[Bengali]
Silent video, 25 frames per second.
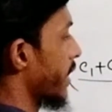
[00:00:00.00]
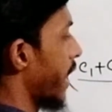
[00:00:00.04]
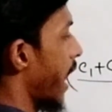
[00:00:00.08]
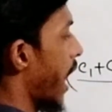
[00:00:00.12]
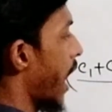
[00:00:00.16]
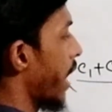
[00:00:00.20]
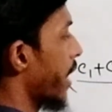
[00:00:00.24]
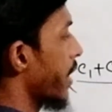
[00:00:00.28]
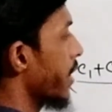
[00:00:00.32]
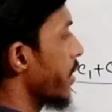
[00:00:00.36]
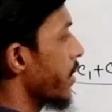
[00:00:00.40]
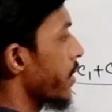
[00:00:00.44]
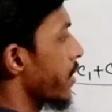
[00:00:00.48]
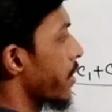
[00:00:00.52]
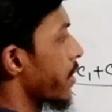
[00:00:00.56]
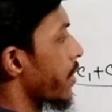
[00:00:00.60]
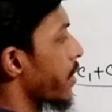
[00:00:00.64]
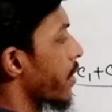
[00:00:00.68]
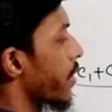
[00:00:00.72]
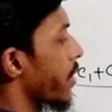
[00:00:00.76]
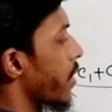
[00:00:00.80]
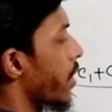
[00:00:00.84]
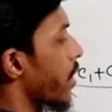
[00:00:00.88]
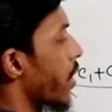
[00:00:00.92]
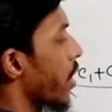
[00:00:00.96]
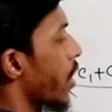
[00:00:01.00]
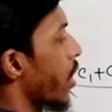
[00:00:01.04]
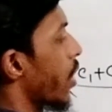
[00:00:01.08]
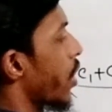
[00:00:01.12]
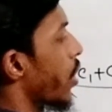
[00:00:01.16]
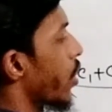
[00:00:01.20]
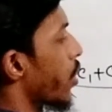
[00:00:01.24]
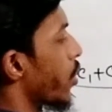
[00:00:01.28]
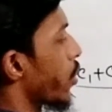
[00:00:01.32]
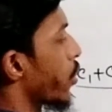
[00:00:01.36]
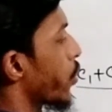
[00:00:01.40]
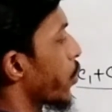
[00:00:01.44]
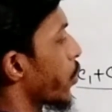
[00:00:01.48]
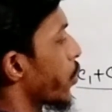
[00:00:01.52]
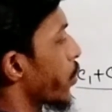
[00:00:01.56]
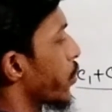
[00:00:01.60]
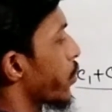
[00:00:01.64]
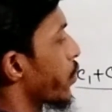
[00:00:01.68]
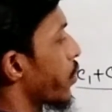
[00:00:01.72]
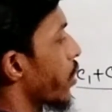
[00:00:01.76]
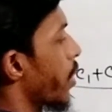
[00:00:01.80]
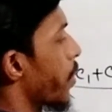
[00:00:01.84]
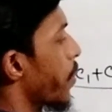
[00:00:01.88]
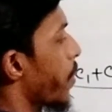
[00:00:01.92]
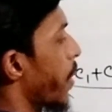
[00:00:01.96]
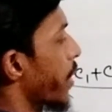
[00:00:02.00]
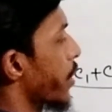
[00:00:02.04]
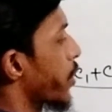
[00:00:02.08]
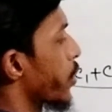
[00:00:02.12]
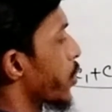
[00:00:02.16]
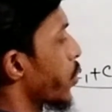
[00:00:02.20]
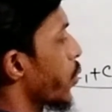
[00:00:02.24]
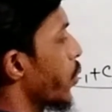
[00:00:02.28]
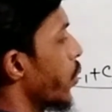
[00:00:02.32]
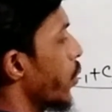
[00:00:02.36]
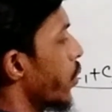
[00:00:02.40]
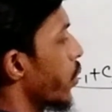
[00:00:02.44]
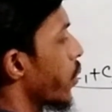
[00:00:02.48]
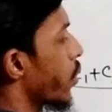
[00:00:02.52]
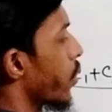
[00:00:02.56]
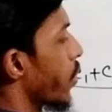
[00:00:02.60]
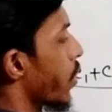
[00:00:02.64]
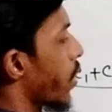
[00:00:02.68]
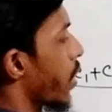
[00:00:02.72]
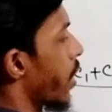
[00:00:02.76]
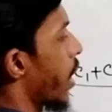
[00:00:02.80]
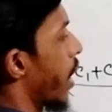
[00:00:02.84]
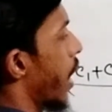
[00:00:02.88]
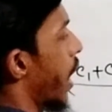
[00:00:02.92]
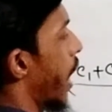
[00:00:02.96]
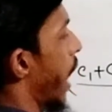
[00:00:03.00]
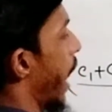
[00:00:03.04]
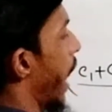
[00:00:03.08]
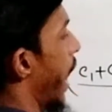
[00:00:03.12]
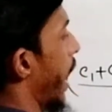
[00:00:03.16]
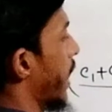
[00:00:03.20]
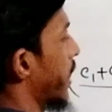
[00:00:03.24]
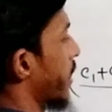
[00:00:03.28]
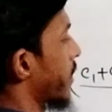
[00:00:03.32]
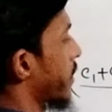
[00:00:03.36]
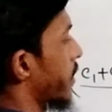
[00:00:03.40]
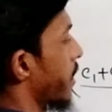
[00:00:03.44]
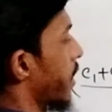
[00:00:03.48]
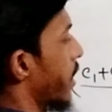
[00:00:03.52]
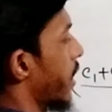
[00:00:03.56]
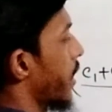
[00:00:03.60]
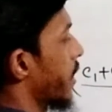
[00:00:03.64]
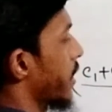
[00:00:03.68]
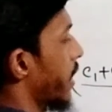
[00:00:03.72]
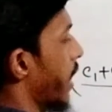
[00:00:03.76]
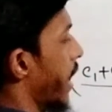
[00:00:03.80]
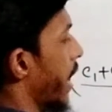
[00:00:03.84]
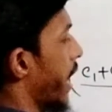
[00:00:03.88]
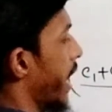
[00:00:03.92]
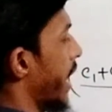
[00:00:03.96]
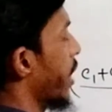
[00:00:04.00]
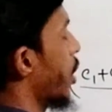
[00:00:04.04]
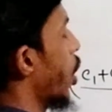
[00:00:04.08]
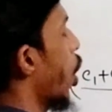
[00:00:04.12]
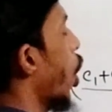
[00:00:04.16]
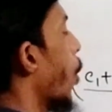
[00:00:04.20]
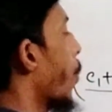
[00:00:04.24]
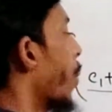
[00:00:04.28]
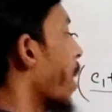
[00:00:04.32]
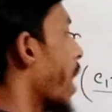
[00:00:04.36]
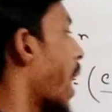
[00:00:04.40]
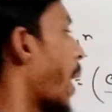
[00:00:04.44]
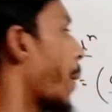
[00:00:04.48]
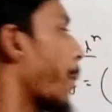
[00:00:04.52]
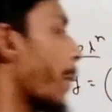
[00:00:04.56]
সাইন রুট থ্রি বাই টু এক্স তাহলে এটা হবে